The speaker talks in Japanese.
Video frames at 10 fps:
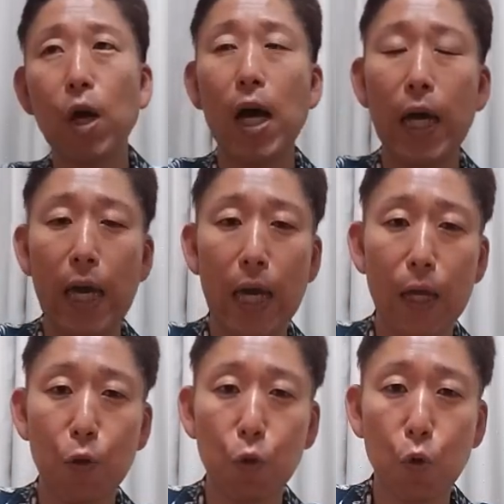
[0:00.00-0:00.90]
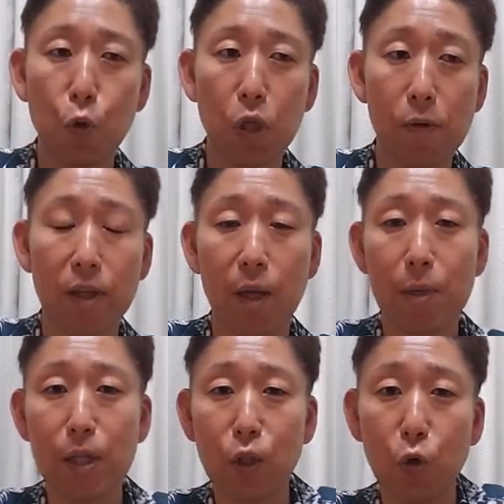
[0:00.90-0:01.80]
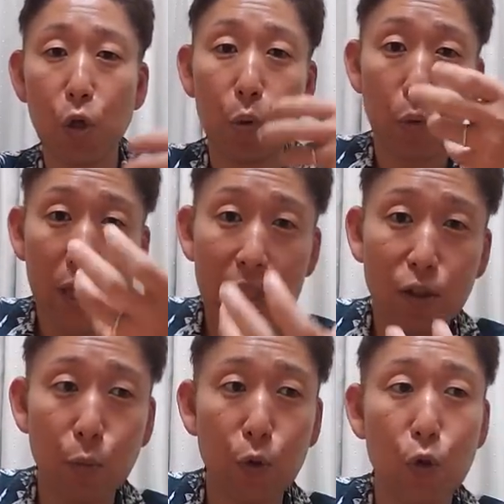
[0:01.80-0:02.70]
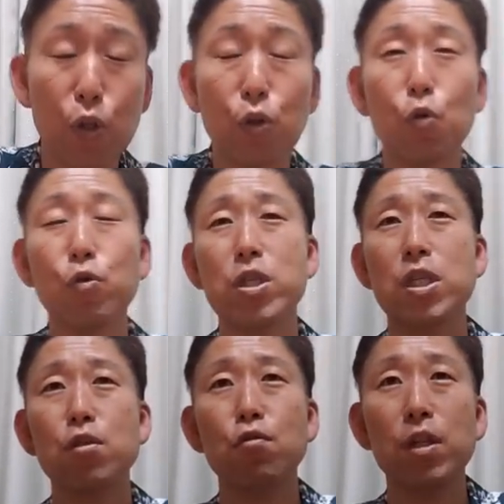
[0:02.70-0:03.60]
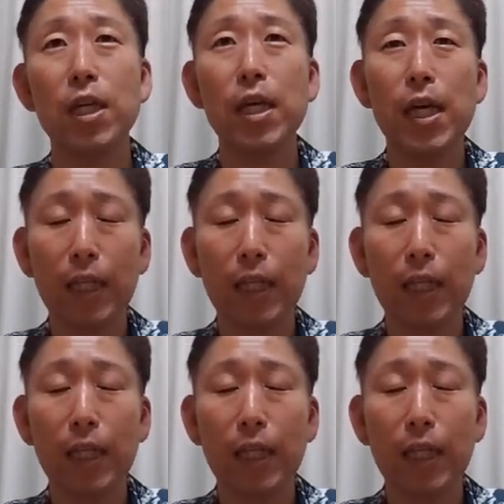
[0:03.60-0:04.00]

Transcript: のアゲアゲのところではサビのところでもねいつものようにこう自由に